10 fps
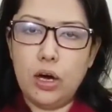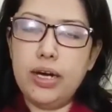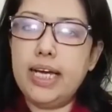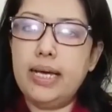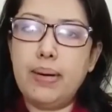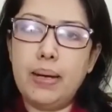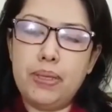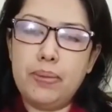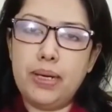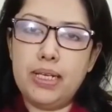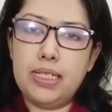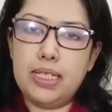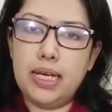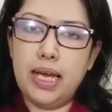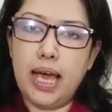অনেককে ভাবতে পারেন
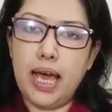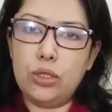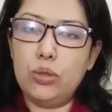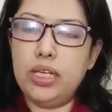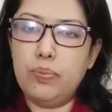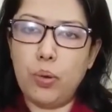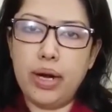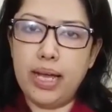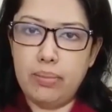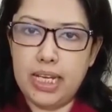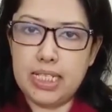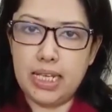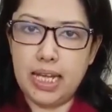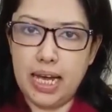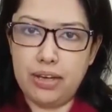যে এতদিন পরে আমি এটা
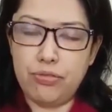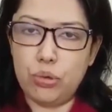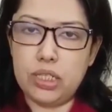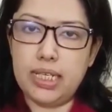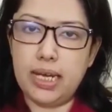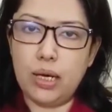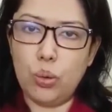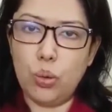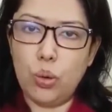নিয়ে লাইভ করছি কেন